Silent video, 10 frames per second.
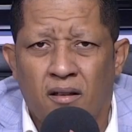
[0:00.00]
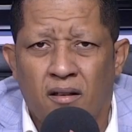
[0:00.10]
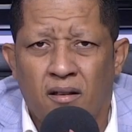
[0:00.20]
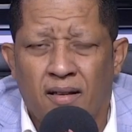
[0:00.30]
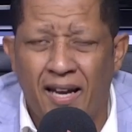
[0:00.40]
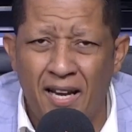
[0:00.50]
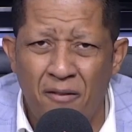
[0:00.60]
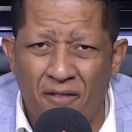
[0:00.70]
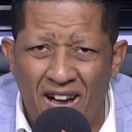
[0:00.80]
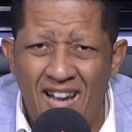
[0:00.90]
que le
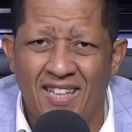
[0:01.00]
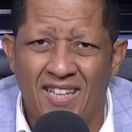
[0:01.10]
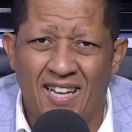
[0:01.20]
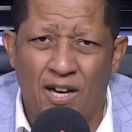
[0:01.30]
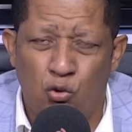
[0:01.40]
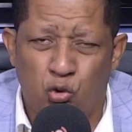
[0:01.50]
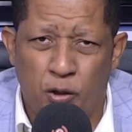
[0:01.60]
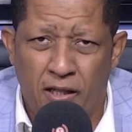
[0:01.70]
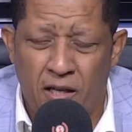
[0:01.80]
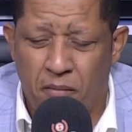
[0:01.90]
van a
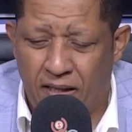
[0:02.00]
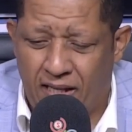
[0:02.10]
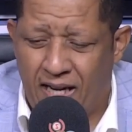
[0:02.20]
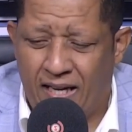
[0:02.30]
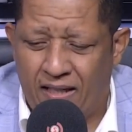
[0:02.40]
usted a marcar